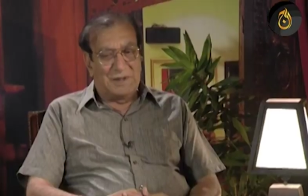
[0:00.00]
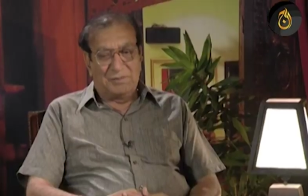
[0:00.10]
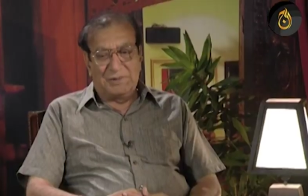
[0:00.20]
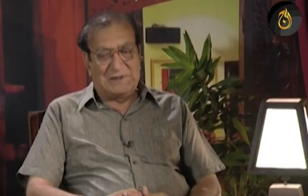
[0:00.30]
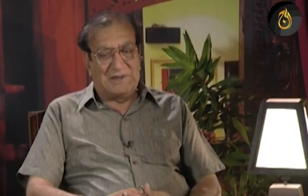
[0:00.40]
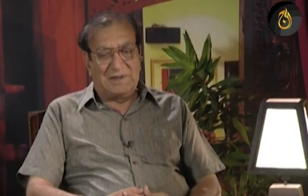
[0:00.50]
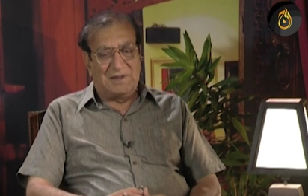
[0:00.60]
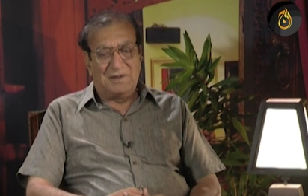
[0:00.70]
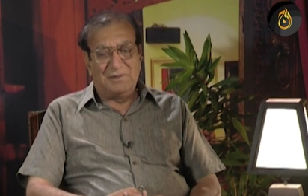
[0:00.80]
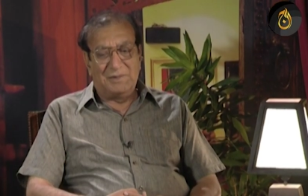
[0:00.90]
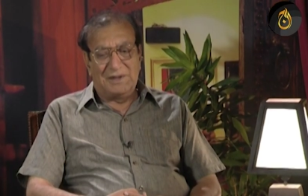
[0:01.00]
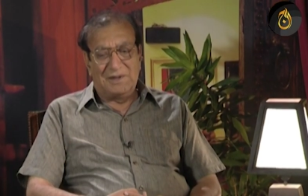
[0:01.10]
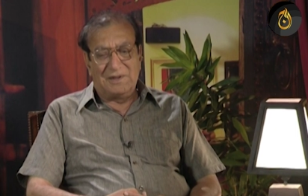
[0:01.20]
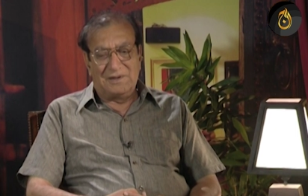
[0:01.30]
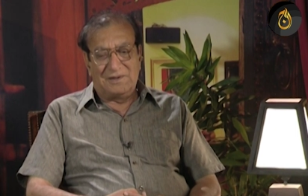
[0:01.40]
पता नहीं
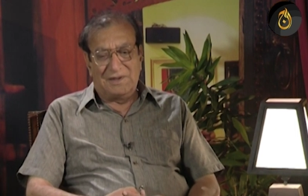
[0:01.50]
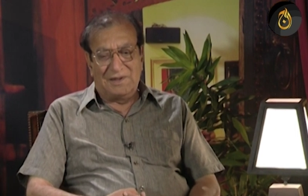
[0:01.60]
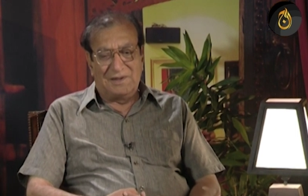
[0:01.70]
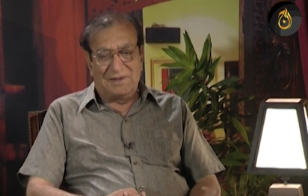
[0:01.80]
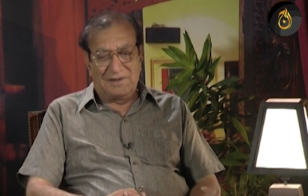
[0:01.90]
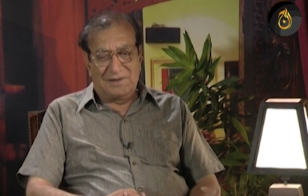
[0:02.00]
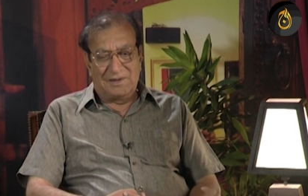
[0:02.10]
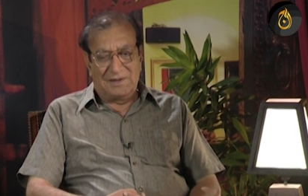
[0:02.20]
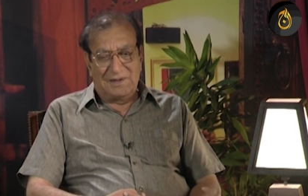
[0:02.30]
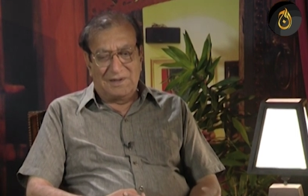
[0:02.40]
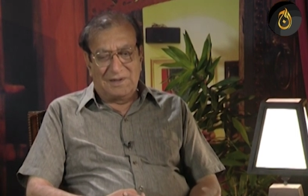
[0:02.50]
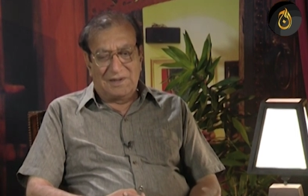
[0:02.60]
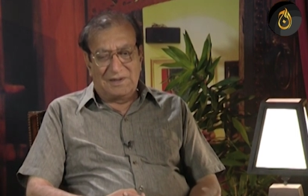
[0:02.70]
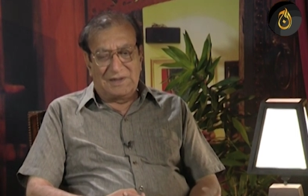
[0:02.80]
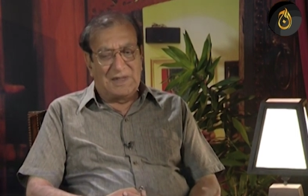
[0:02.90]
मेरे शेर
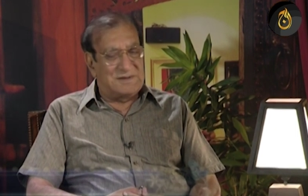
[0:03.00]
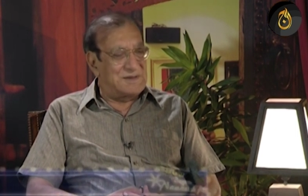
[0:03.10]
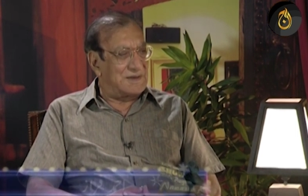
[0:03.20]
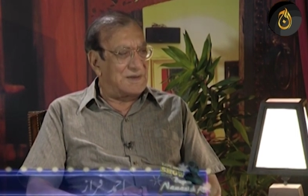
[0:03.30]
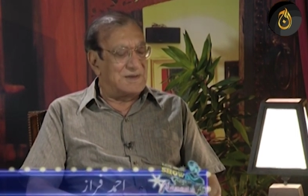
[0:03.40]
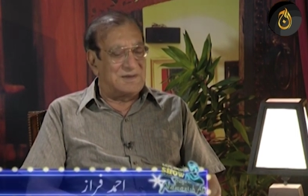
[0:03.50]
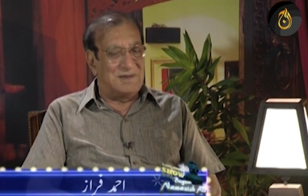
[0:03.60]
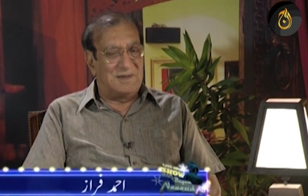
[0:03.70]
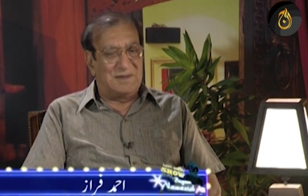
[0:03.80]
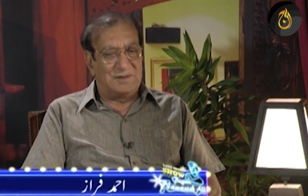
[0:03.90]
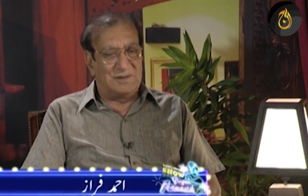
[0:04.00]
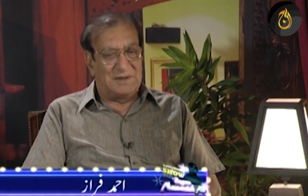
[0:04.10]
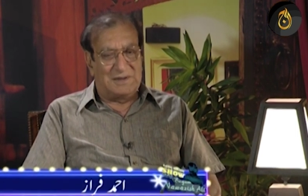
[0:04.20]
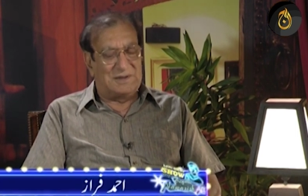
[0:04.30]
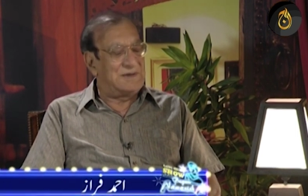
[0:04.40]
क्या असर करते हैं
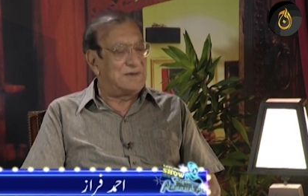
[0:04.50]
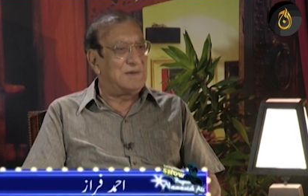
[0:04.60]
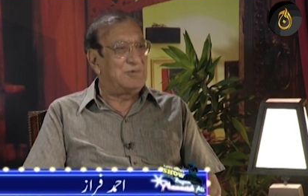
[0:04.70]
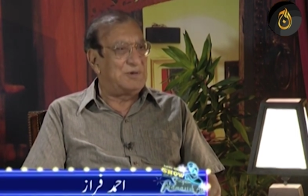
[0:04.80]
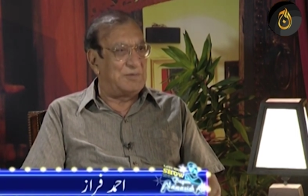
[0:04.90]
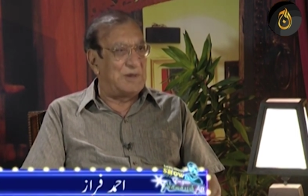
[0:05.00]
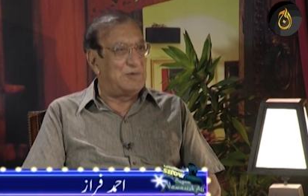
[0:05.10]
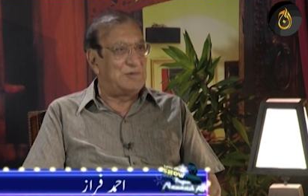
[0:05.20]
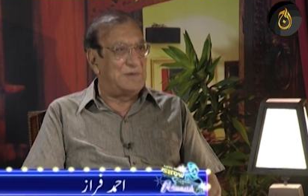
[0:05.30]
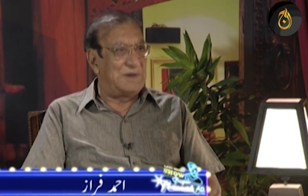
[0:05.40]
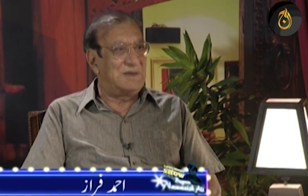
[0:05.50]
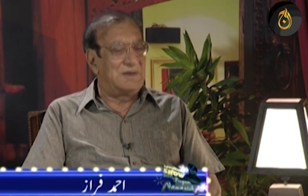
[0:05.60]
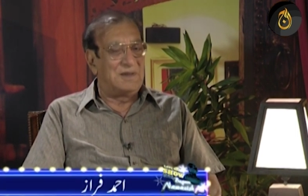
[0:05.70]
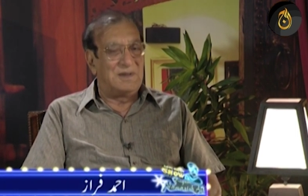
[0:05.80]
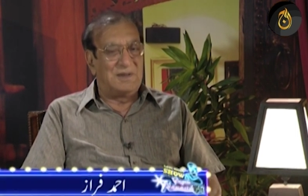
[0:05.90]
लेकिन इतना मुझे मालूम है
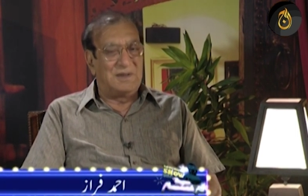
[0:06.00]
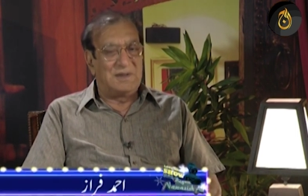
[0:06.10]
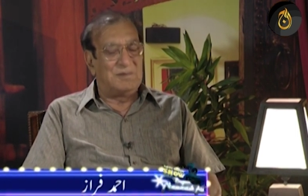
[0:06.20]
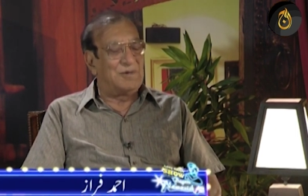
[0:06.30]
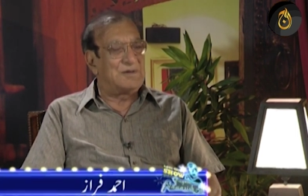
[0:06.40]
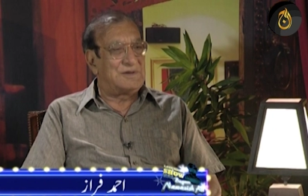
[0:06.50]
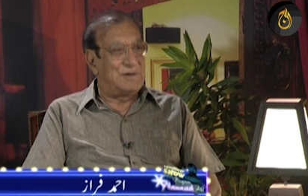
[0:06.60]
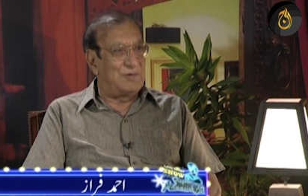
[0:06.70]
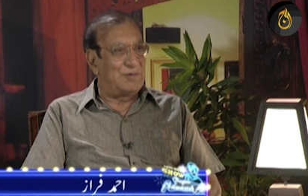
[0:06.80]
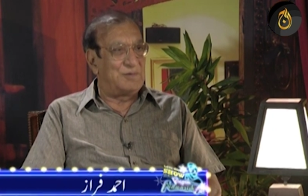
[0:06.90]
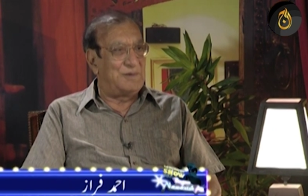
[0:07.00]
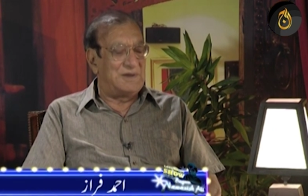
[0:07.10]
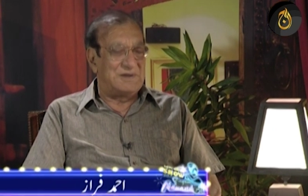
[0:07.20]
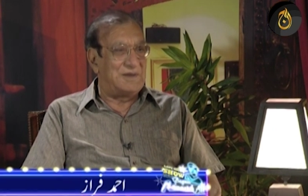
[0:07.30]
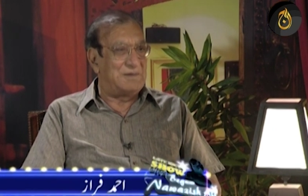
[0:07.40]
कि बहुत से लोग
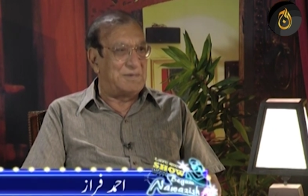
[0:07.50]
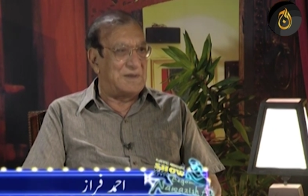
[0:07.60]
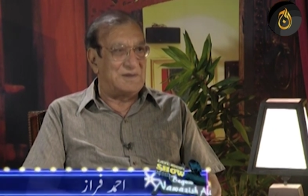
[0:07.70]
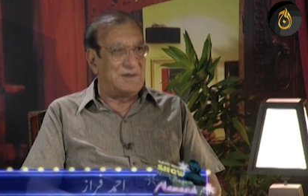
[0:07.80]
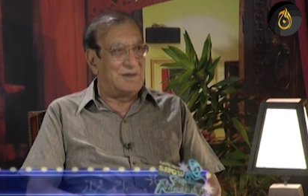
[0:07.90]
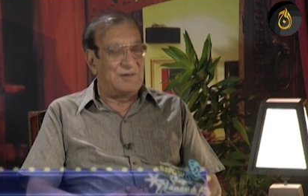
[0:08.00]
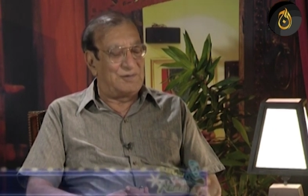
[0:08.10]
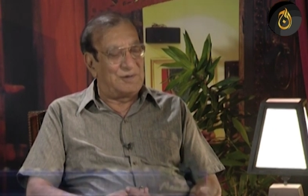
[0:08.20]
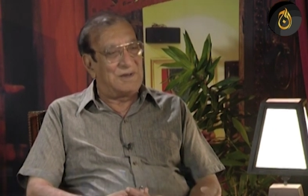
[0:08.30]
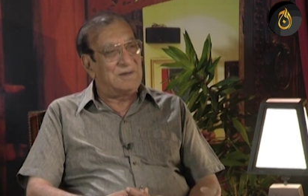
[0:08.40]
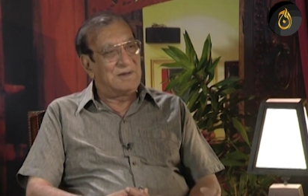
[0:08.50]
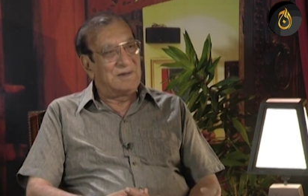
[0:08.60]
मेरे शेर पढ़ते हैं और उन्हें